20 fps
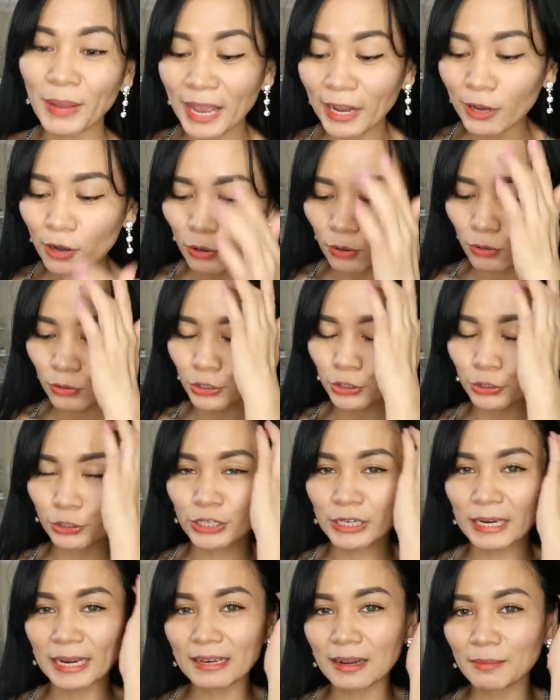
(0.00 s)
Pero kung
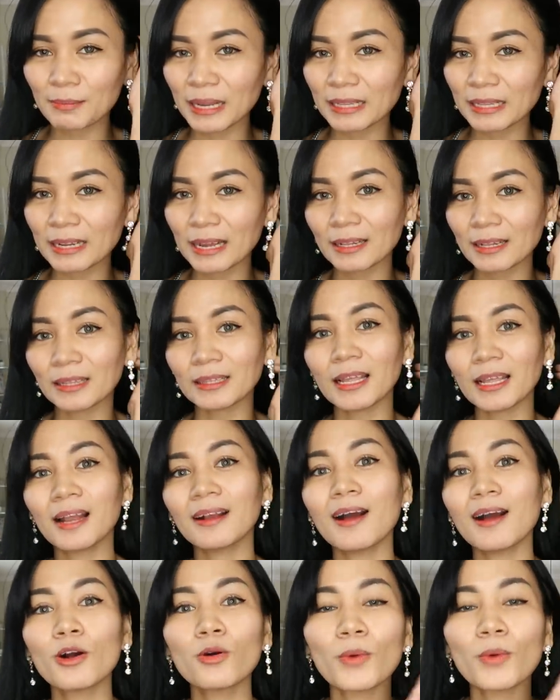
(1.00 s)
short ka naman na, na
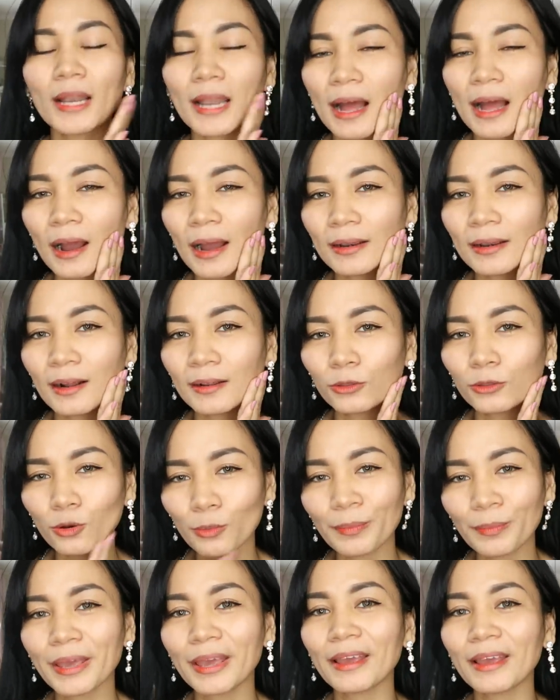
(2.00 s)
talagang wala ka ng
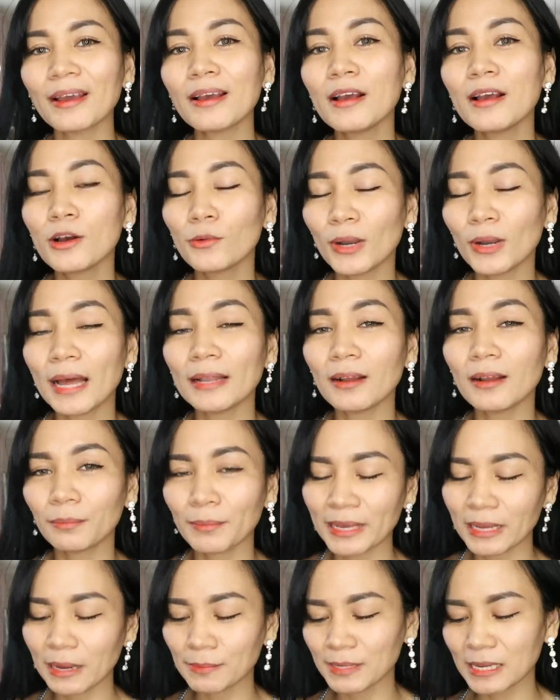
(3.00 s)
dumi, wala
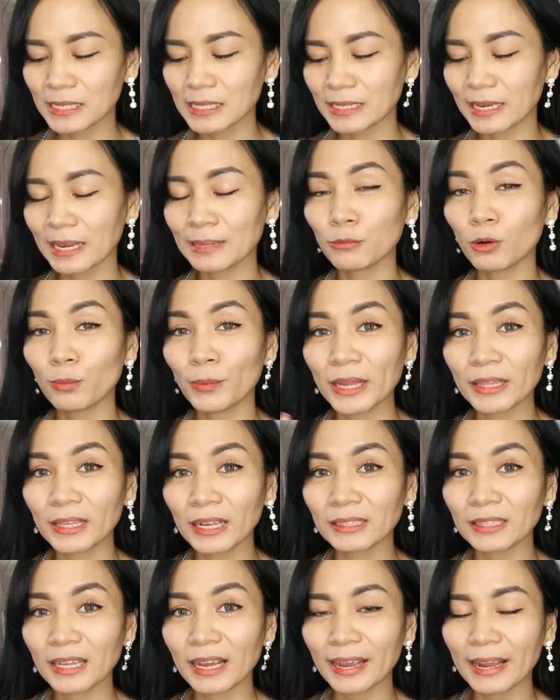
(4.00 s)
ng makeup sa skin mo,
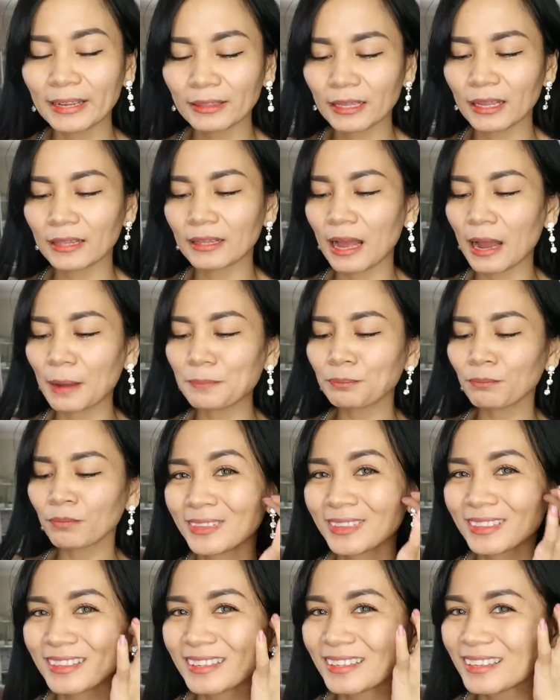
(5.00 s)
pwedeng direkta na
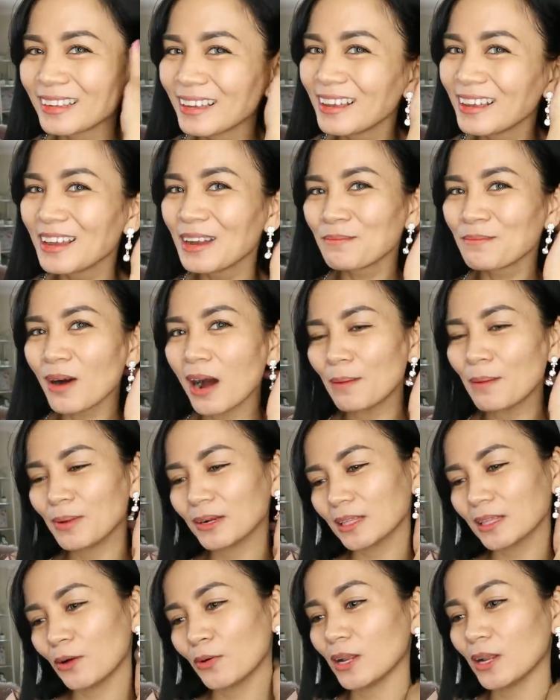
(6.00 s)
baka
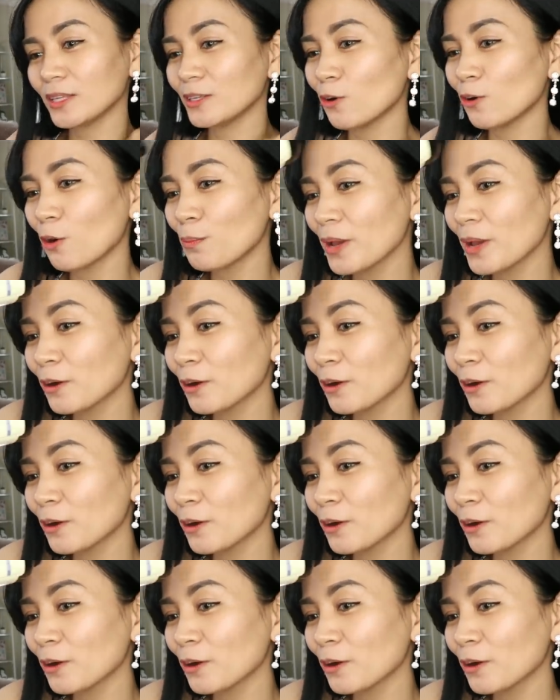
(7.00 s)
pagtawanan nyo ako.